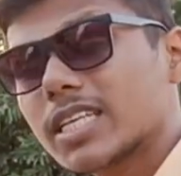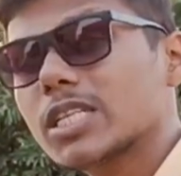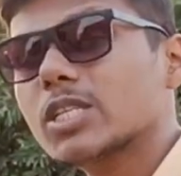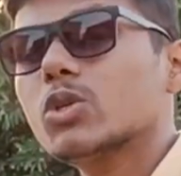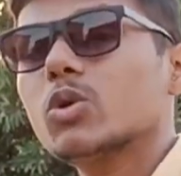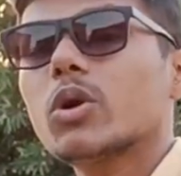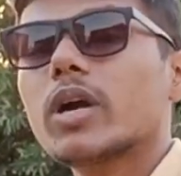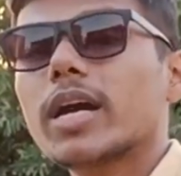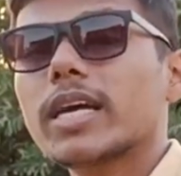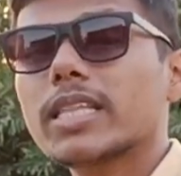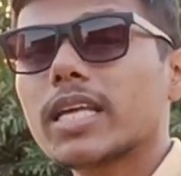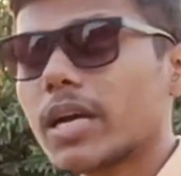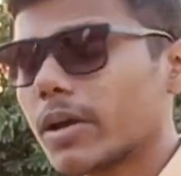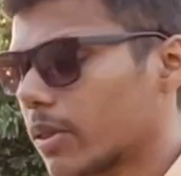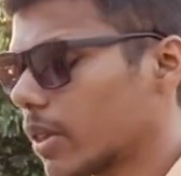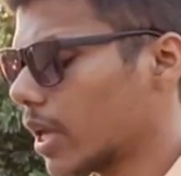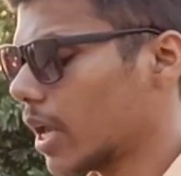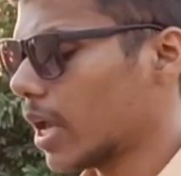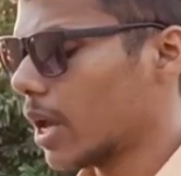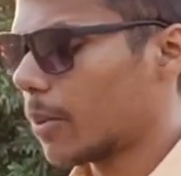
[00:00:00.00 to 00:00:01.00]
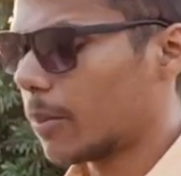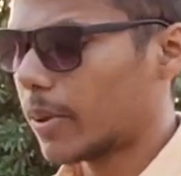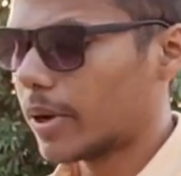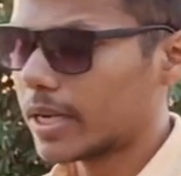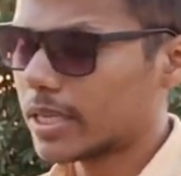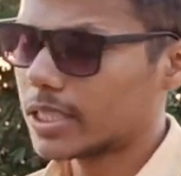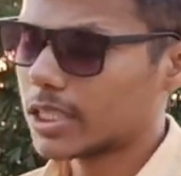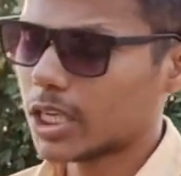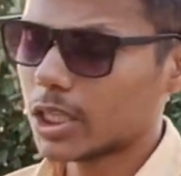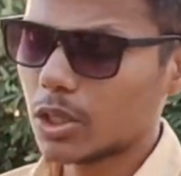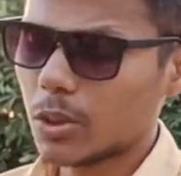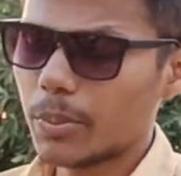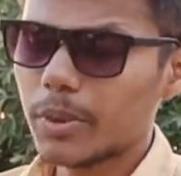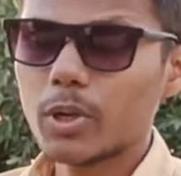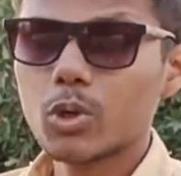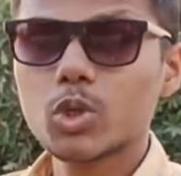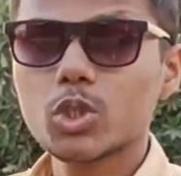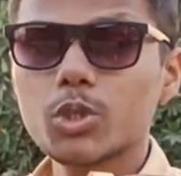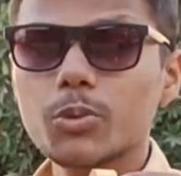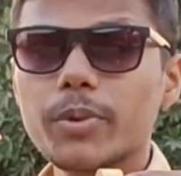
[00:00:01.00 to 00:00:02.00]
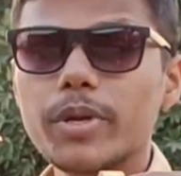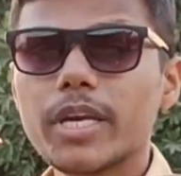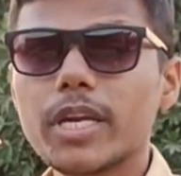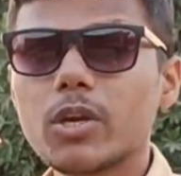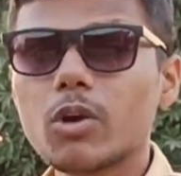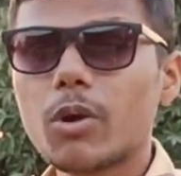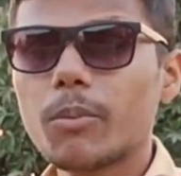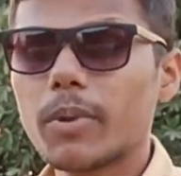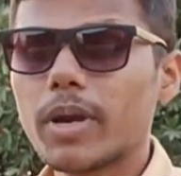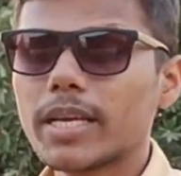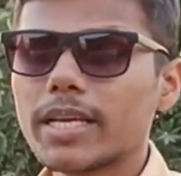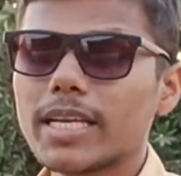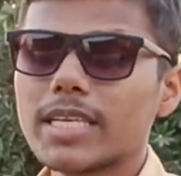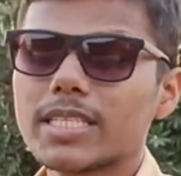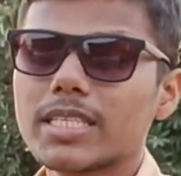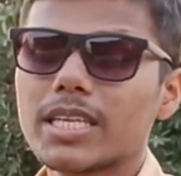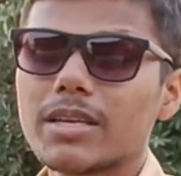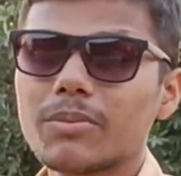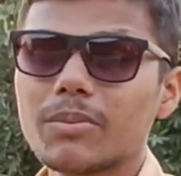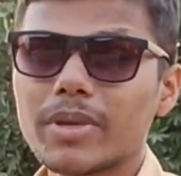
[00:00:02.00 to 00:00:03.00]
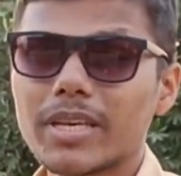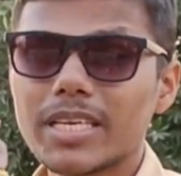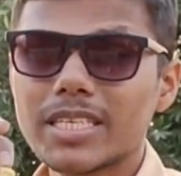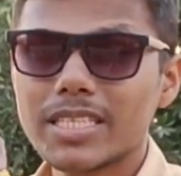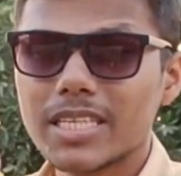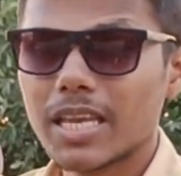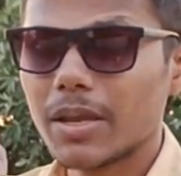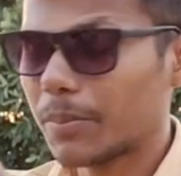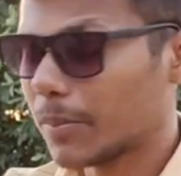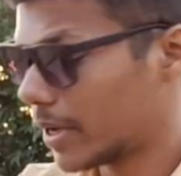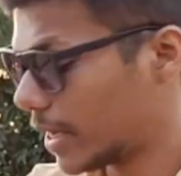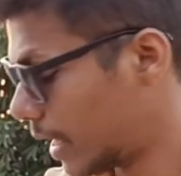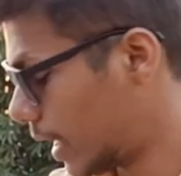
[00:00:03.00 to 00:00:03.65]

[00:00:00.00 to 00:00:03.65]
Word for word: चेंज हो गया था पर इसका तो अभी कुछ भी नहीं हुआ मतलब ये सेम की सेम